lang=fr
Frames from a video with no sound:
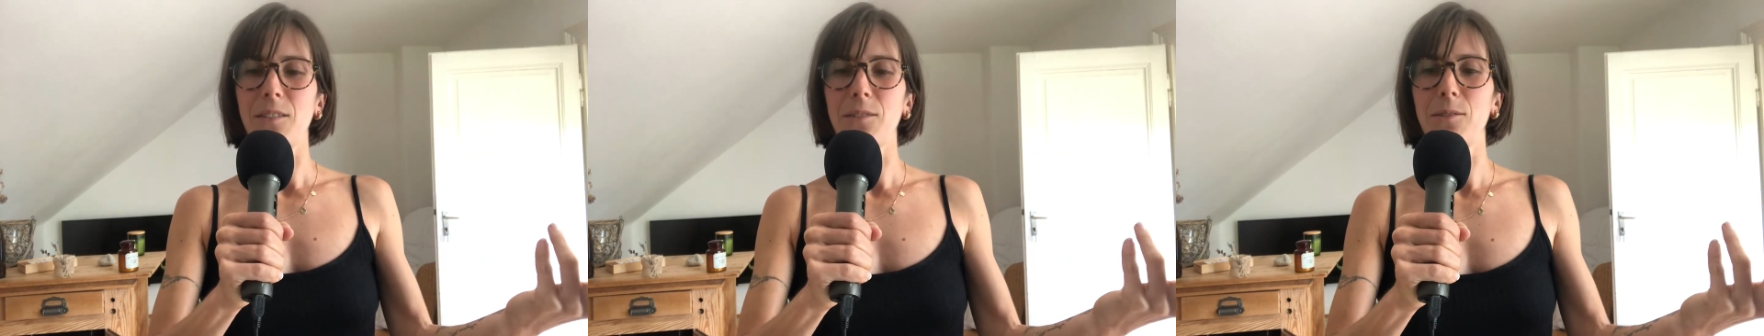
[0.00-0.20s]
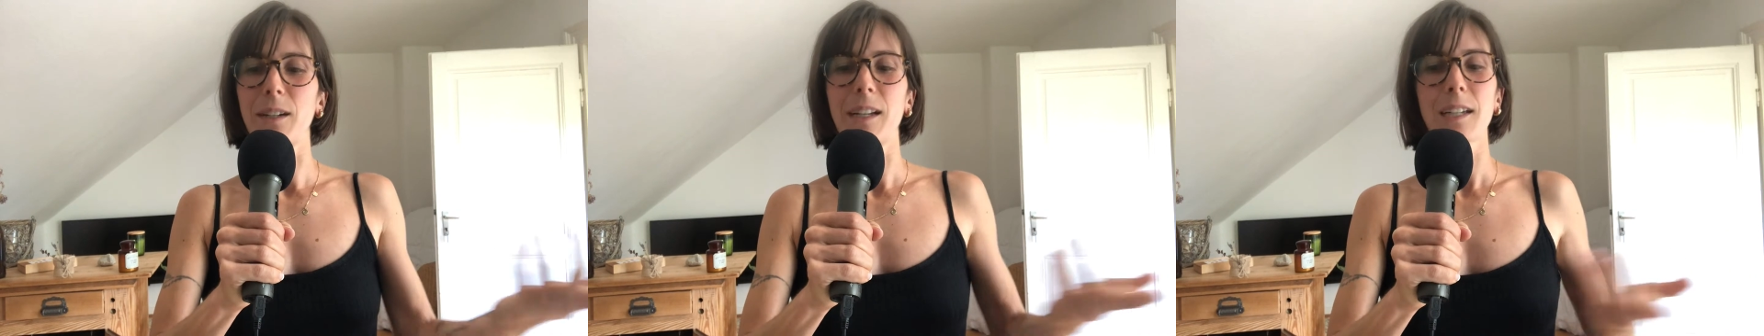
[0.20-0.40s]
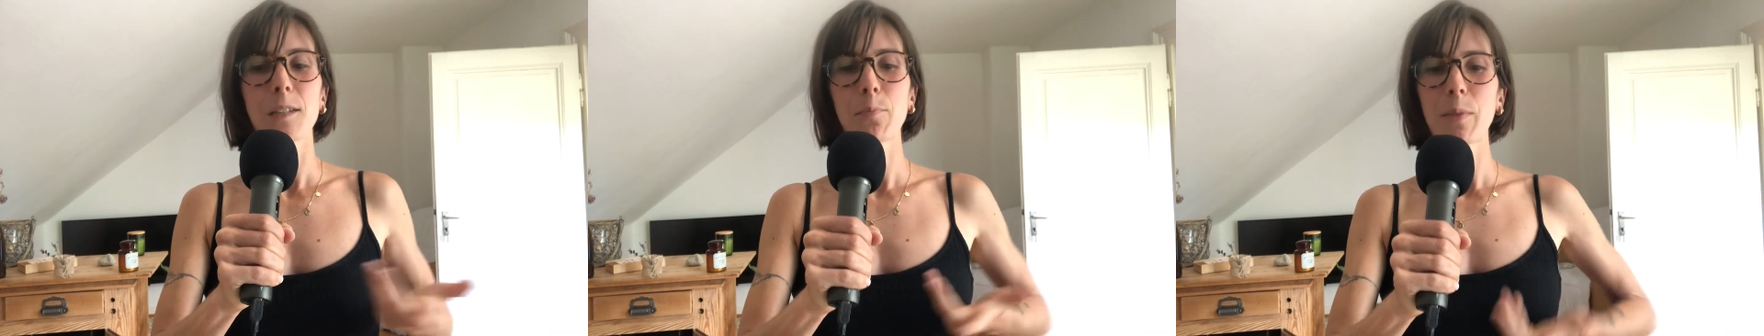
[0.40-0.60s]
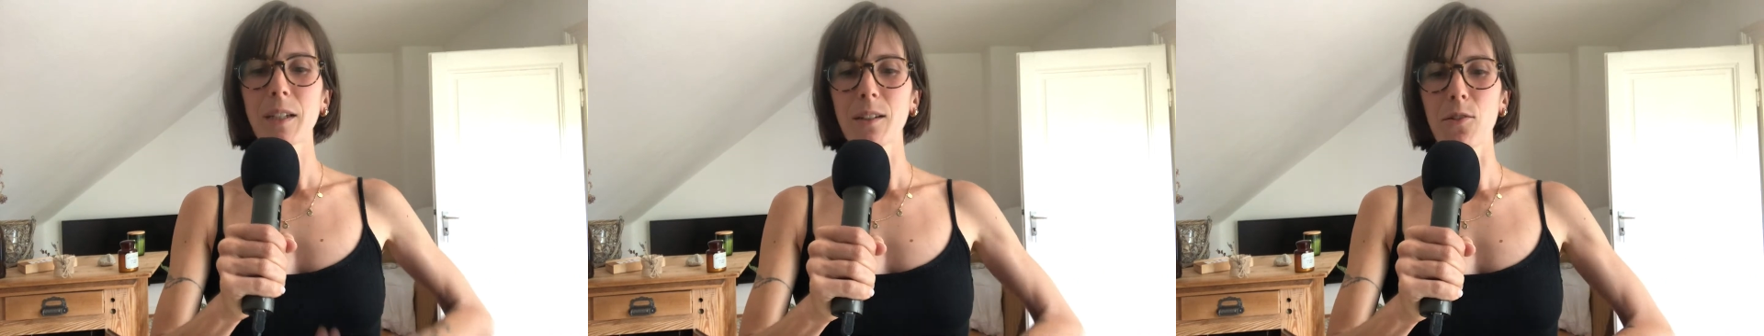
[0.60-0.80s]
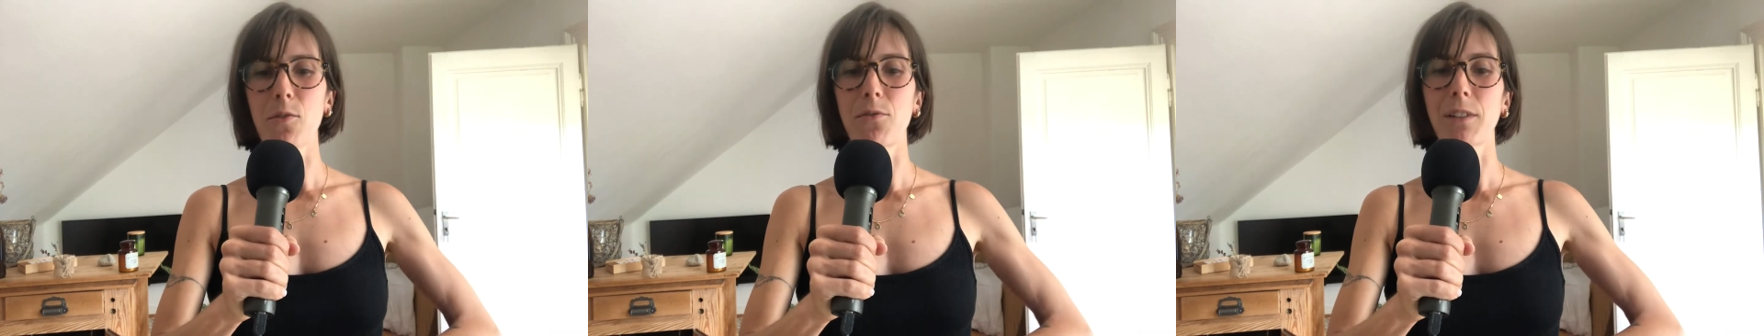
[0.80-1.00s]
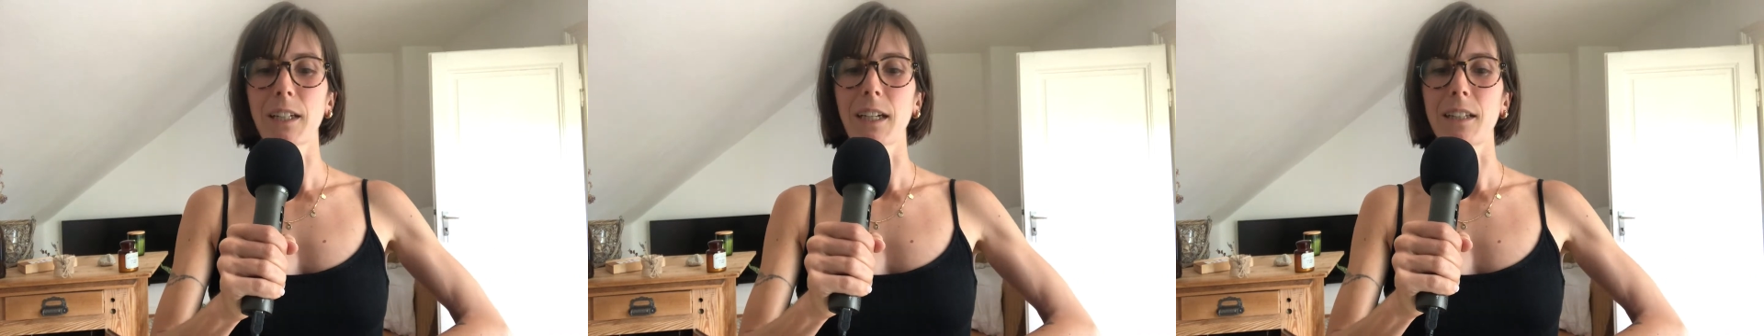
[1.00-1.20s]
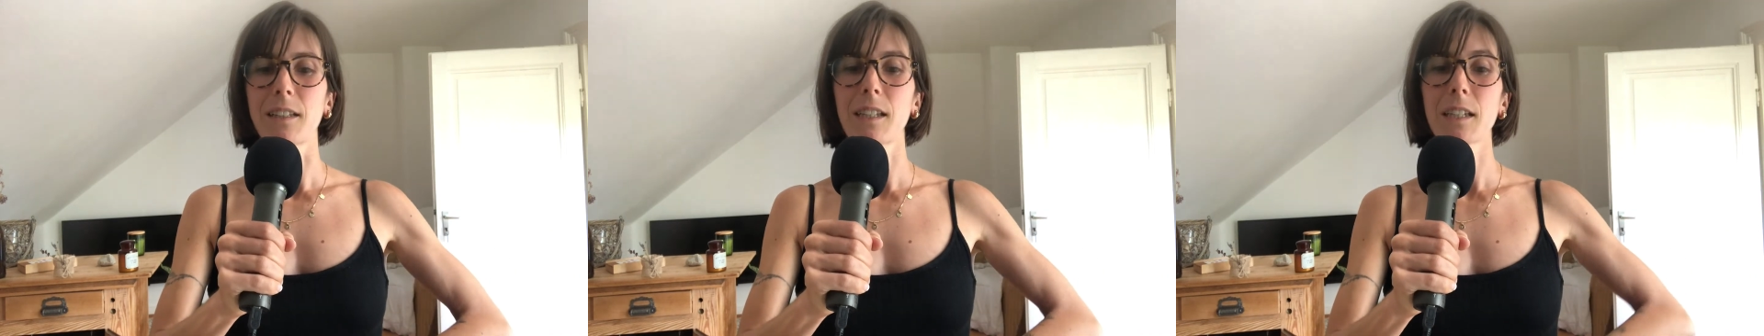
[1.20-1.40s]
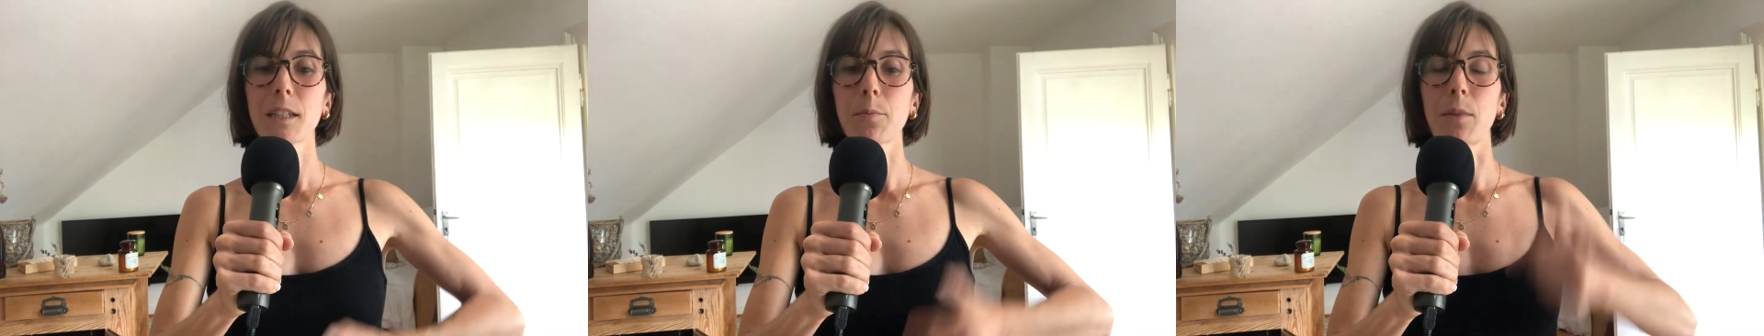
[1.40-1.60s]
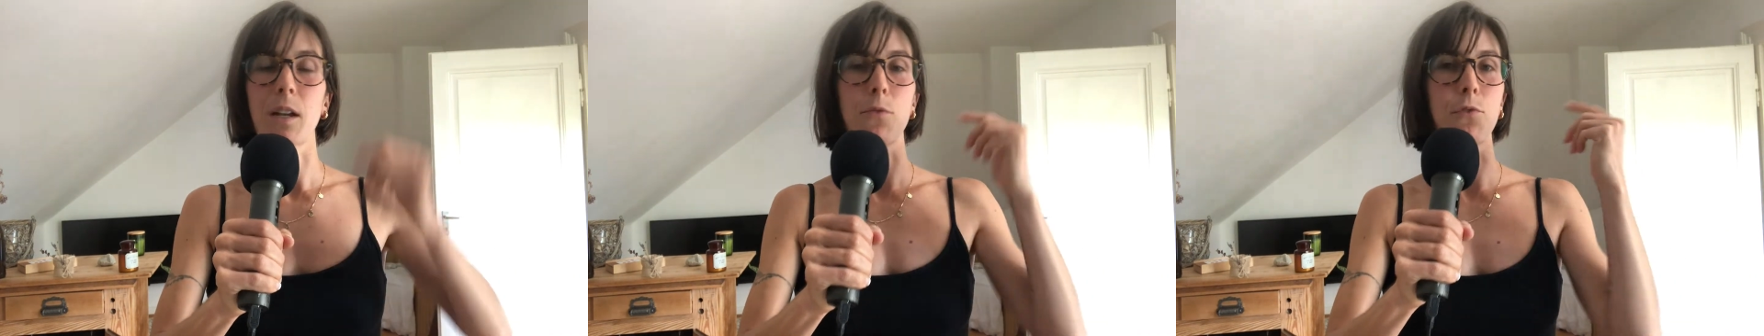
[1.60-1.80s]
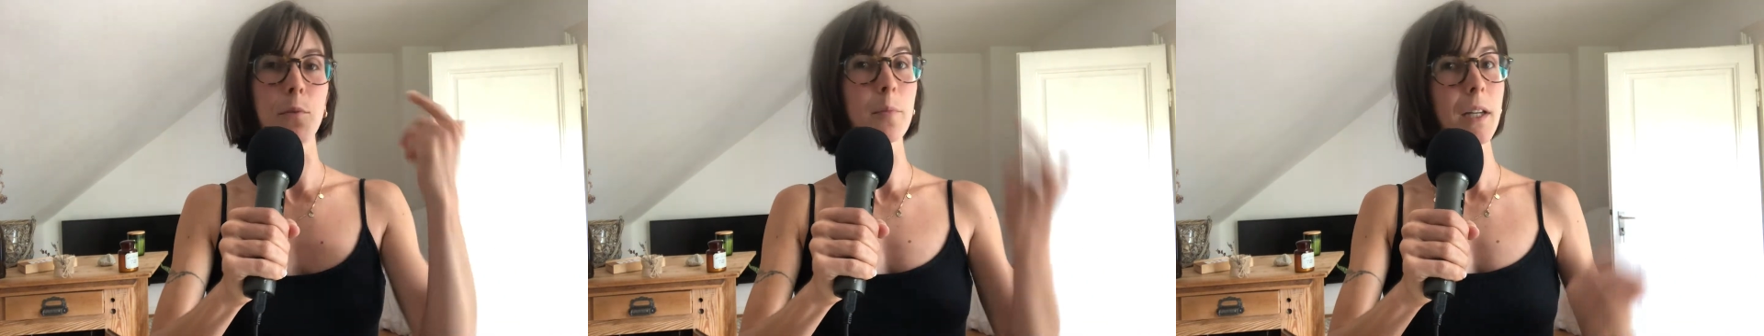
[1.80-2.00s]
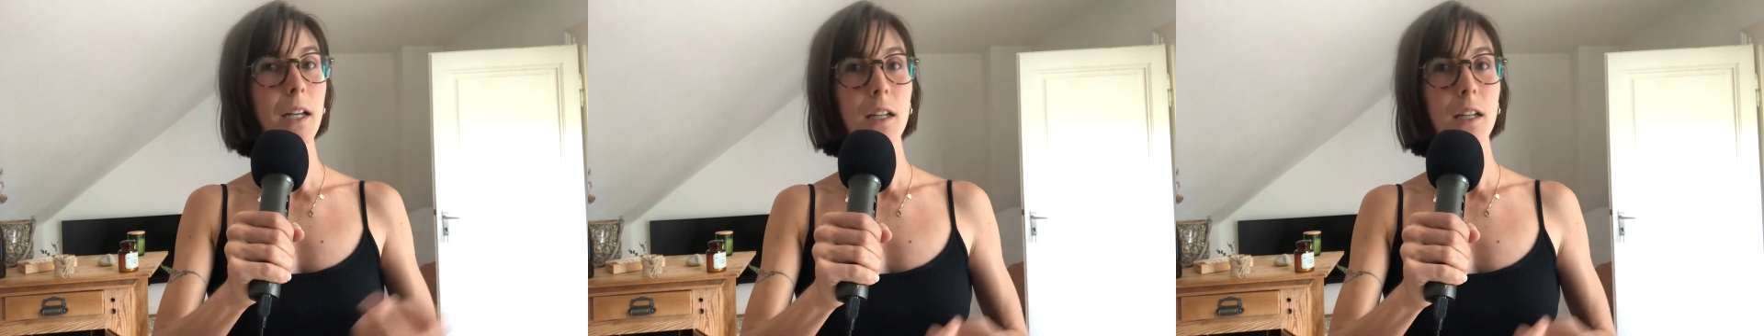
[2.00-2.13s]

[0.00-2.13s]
où elle explique le véganisme et elle fait bien